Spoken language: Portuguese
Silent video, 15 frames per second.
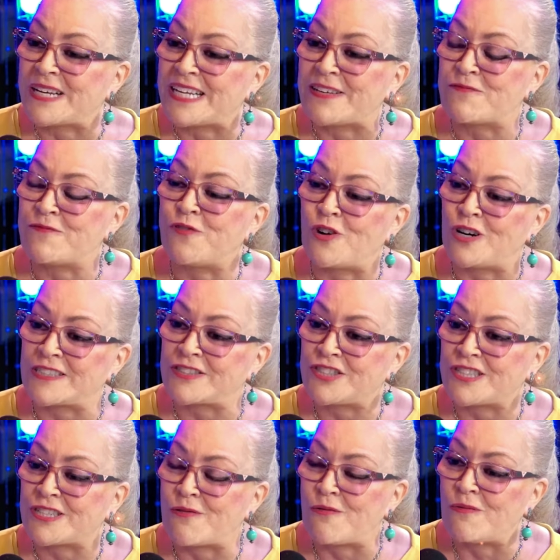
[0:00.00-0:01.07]
aí
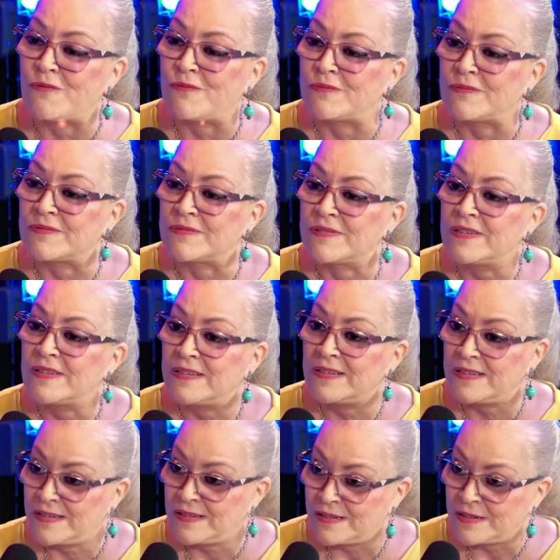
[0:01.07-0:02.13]
forte com a
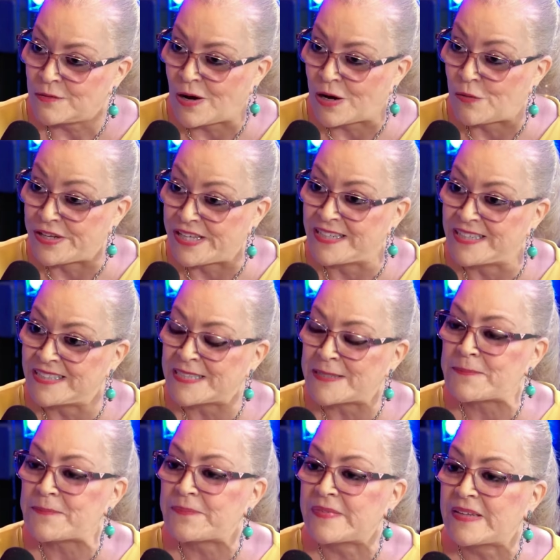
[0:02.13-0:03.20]
Guiana. Com a Guiana.
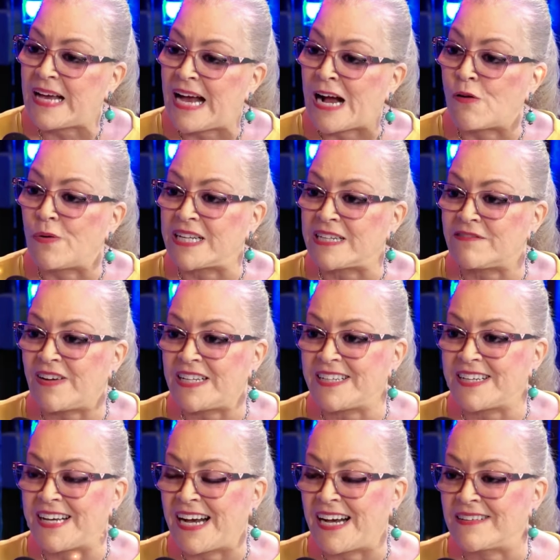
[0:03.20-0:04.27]
A Guiana vai
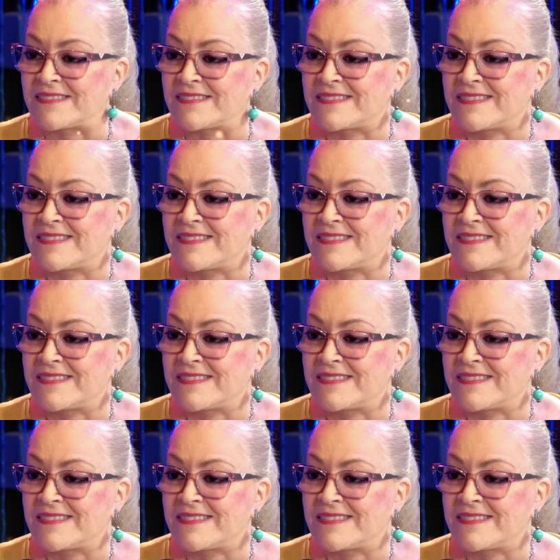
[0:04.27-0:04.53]
ligar